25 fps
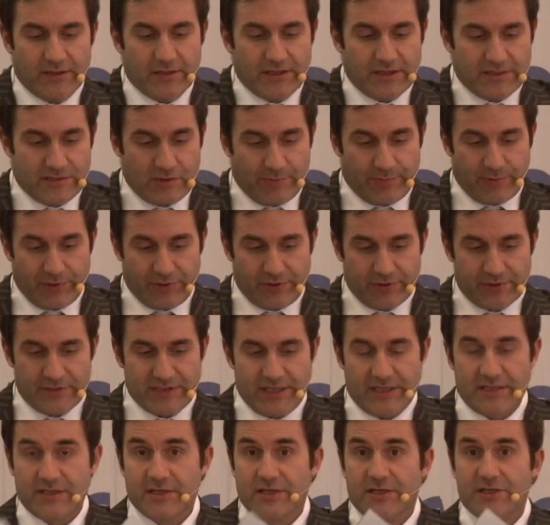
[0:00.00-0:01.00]
Zur
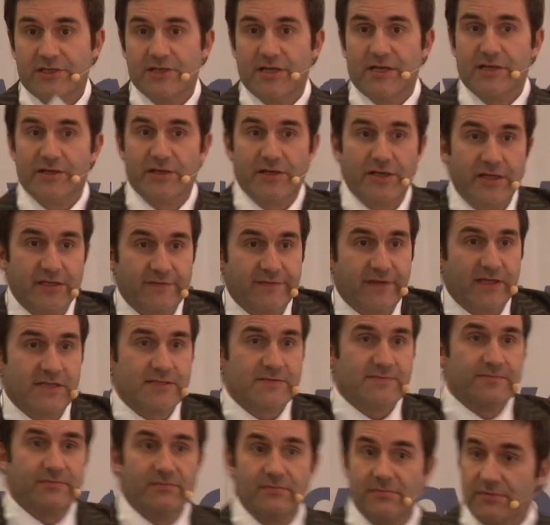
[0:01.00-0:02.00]
Brückentechnik schnell noch
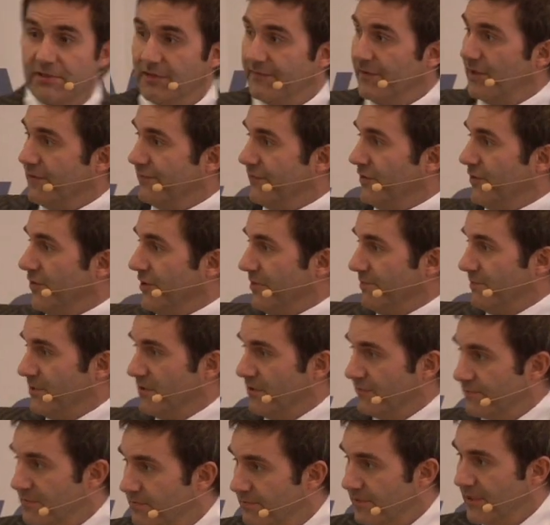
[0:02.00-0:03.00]
etwas. Die war für heute mit
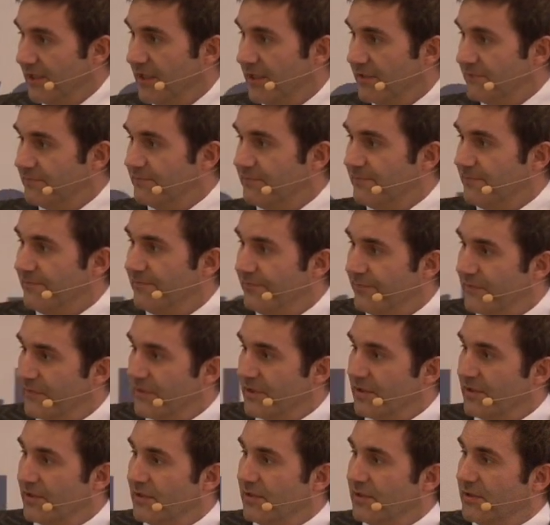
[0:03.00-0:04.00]
auf dem Plan.
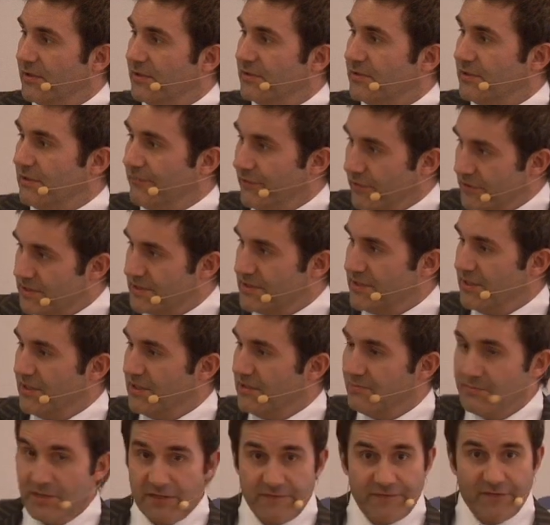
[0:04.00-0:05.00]
Die wird
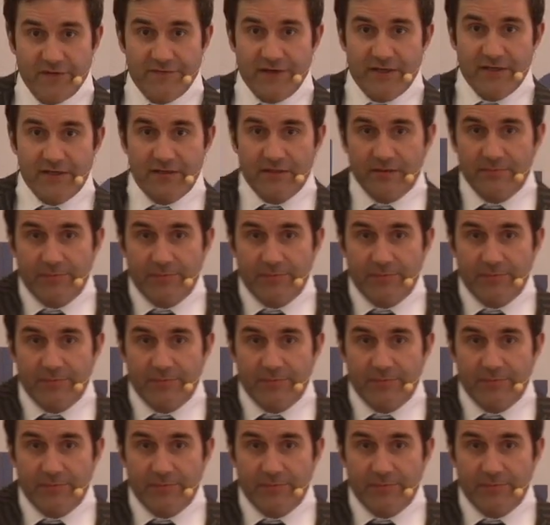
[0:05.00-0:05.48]
Steen mitverwenden.